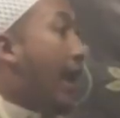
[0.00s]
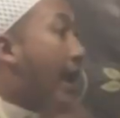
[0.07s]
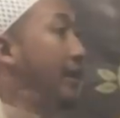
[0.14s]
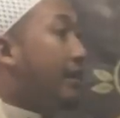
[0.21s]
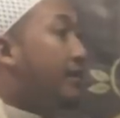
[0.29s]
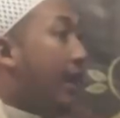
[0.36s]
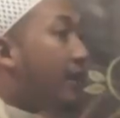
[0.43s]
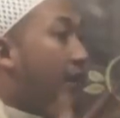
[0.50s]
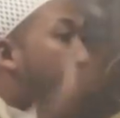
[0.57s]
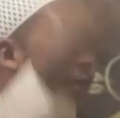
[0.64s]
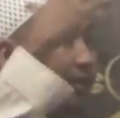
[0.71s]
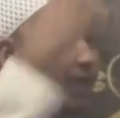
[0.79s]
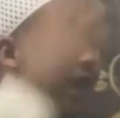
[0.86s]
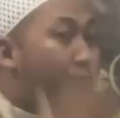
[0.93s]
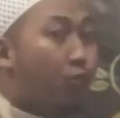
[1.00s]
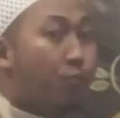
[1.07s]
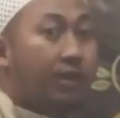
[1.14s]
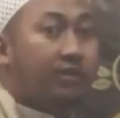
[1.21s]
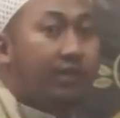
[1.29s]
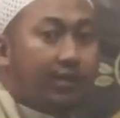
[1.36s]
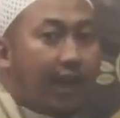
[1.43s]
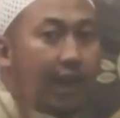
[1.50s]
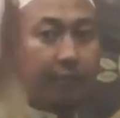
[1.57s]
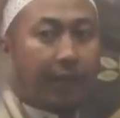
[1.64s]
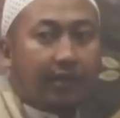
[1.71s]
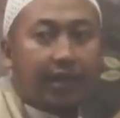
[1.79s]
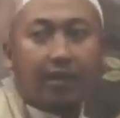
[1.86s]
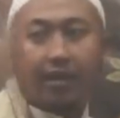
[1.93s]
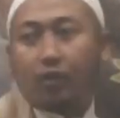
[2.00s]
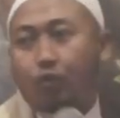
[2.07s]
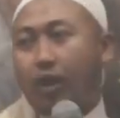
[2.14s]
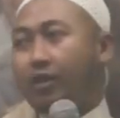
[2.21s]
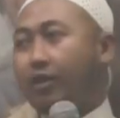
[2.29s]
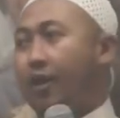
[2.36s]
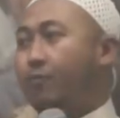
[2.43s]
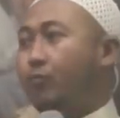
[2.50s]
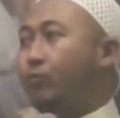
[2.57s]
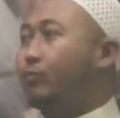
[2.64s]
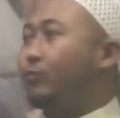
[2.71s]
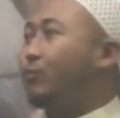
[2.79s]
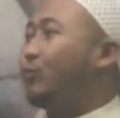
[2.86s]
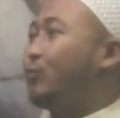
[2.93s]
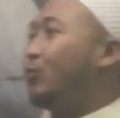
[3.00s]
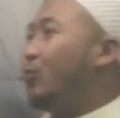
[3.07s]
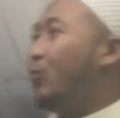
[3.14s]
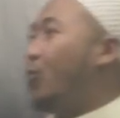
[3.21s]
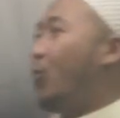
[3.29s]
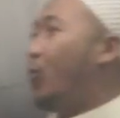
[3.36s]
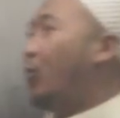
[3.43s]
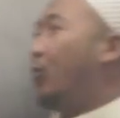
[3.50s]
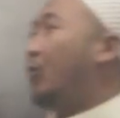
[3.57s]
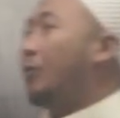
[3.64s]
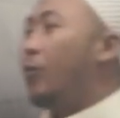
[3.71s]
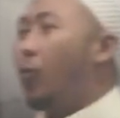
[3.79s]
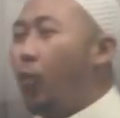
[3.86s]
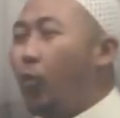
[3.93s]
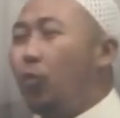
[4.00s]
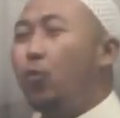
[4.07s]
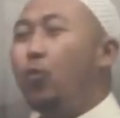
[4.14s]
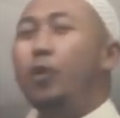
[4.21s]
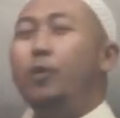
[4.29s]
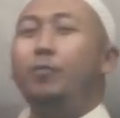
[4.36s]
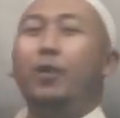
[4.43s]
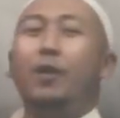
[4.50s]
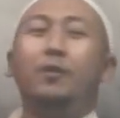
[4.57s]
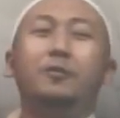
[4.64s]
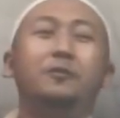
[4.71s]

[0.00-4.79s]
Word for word: ada di hadapan kamu mendengar bacaan Al-Quran kamu. Uh, ungguan bah.